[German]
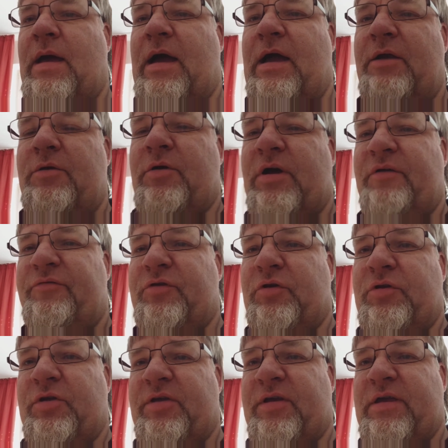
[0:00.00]
Hallo Raf
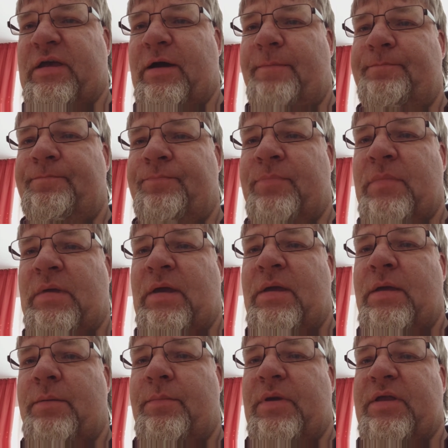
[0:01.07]
Tütetek hier
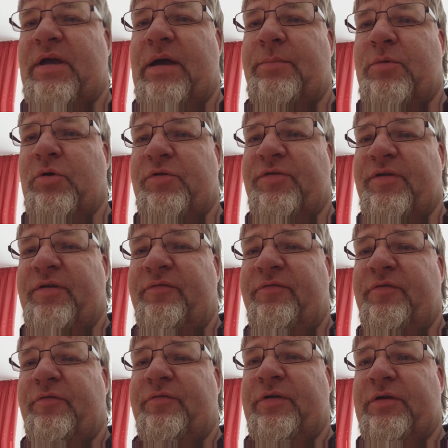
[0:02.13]
mit einem kurzen
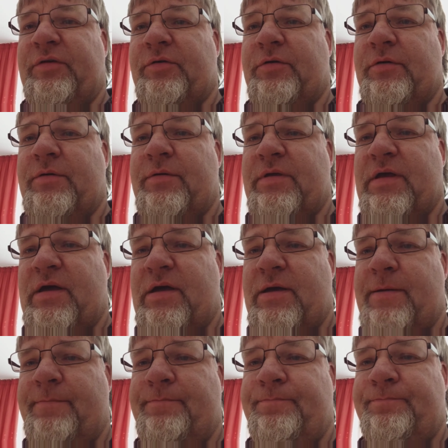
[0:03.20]
Infovideo.
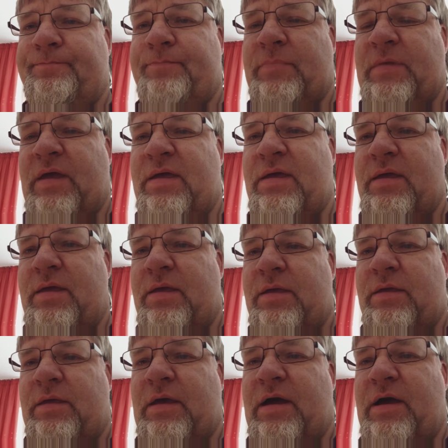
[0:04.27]
Ähm,
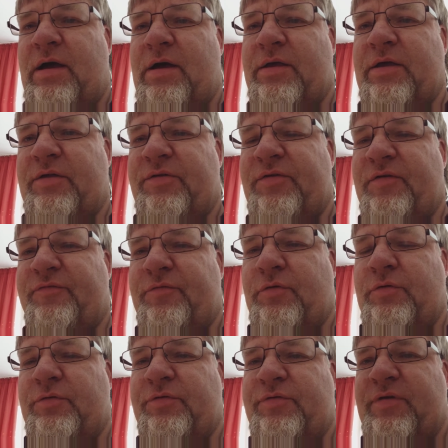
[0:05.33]
ja, jetzt
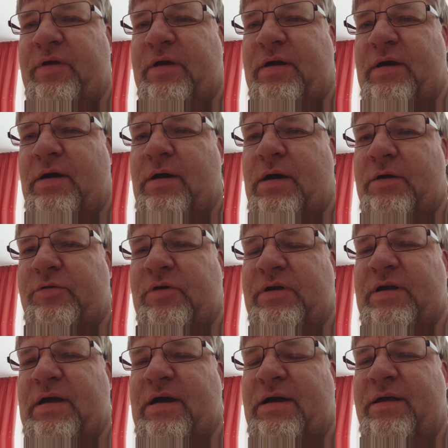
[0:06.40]
aufgrund der aktuellen
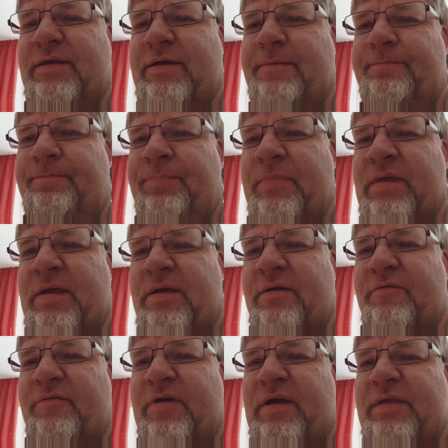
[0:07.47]
Lage ne,
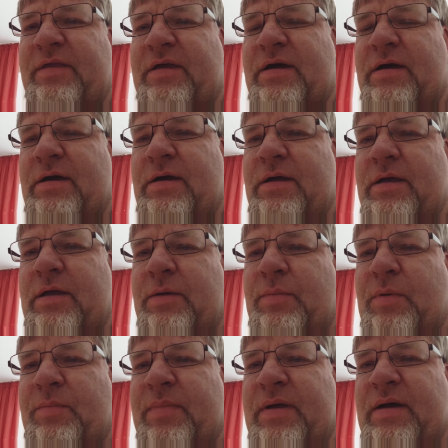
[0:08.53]
werden ja
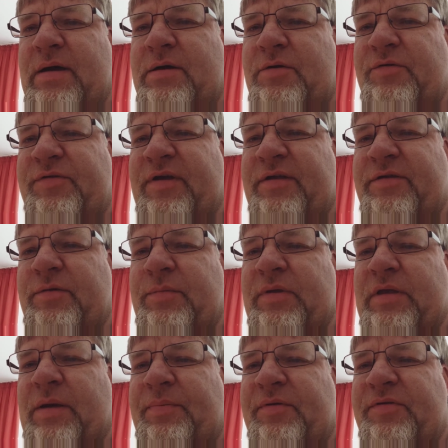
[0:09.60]
immer mehr
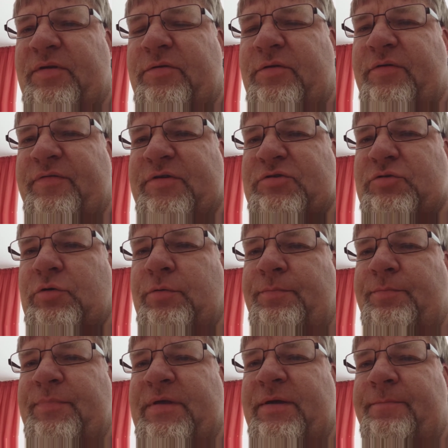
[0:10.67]
Konzerttermine abgesagt oder
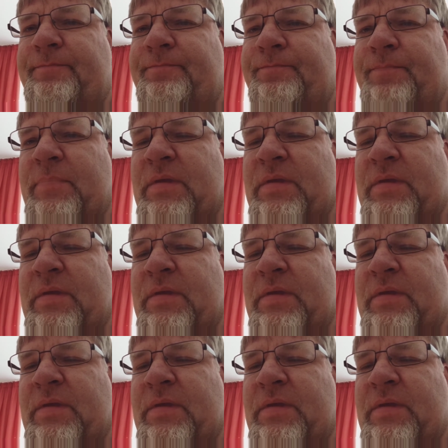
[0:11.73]
verschoben. Ne?